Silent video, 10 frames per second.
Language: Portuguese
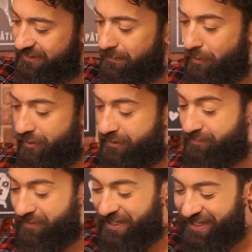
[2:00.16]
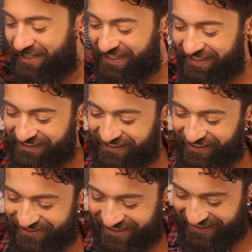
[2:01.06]
estar tá mole. E aí
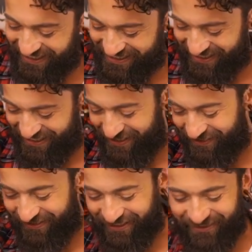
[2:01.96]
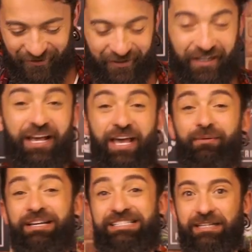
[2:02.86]
tem os segredinhos da história. É
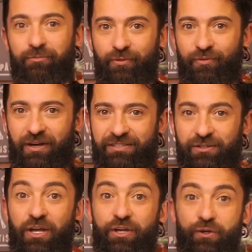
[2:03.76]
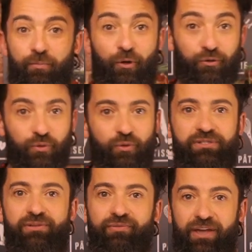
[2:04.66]
uma receita muito fácil. E um produto que
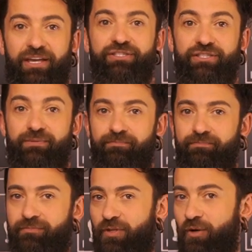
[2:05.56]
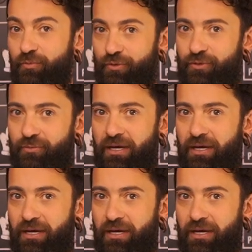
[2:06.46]
se vende não muito